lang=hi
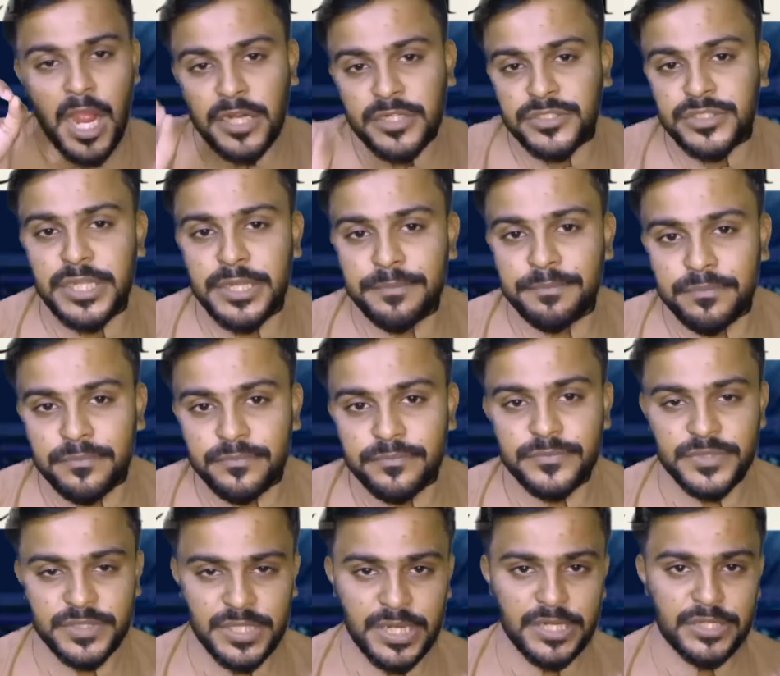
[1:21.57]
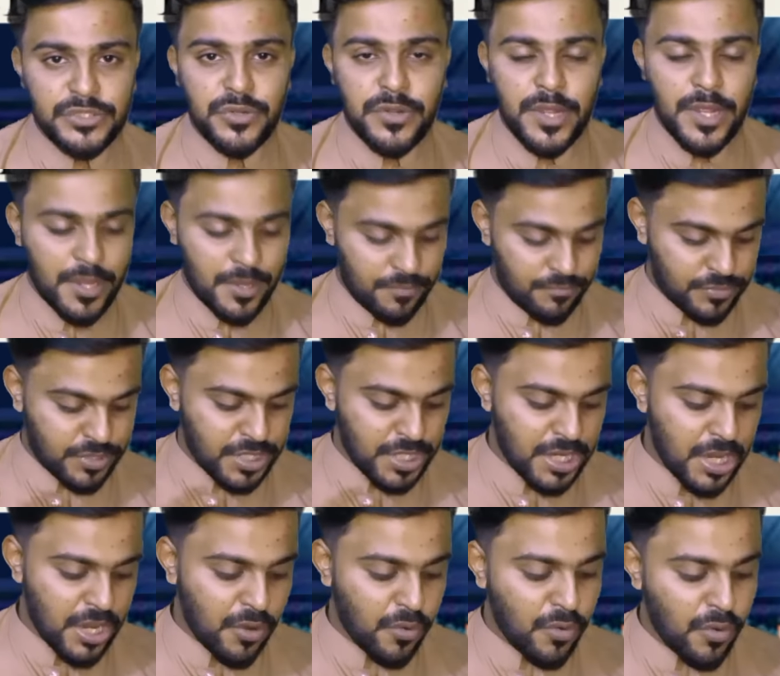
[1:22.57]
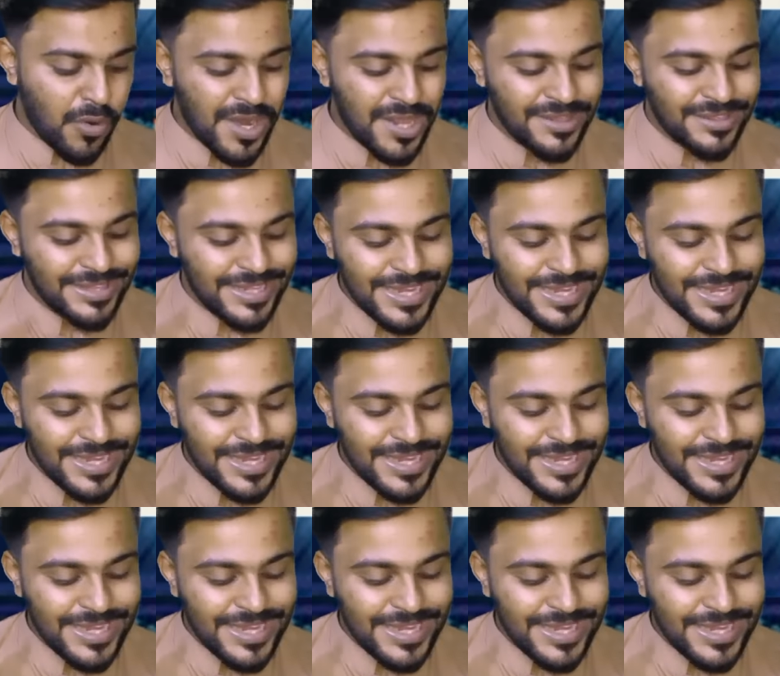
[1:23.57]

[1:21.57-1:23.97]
अर्शदीप सिंह जो है ठीक है उन्होंने